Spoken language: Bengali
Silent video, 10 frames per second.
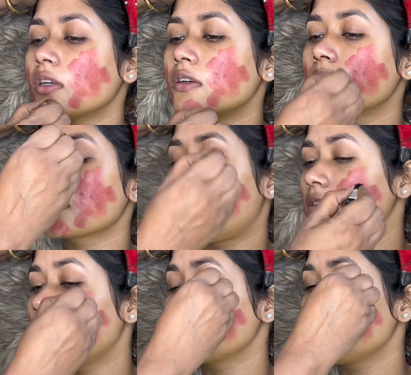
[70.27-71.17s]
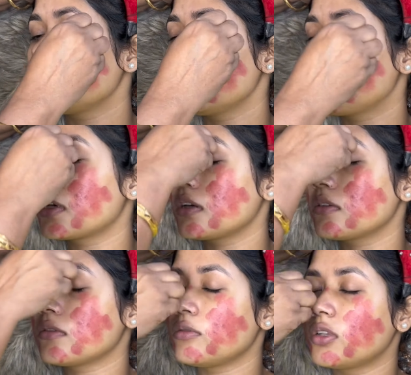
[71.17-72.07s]
আমাদের ওর স্কিনে
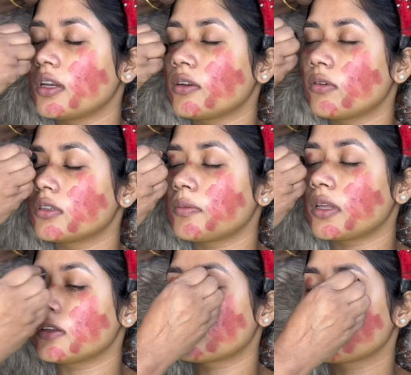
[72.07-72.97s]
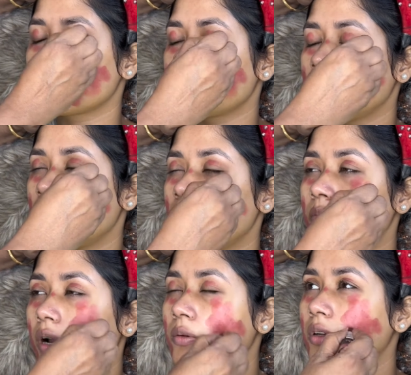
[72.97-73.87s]
অনেক রকমের পিম্পলের দাগ
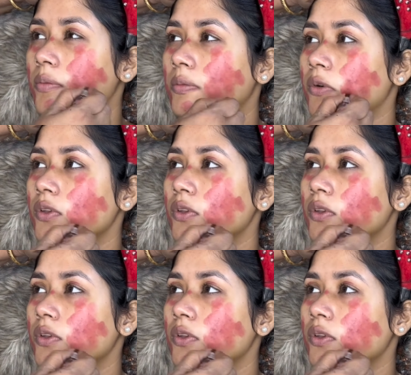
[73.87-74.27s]
রয়েছে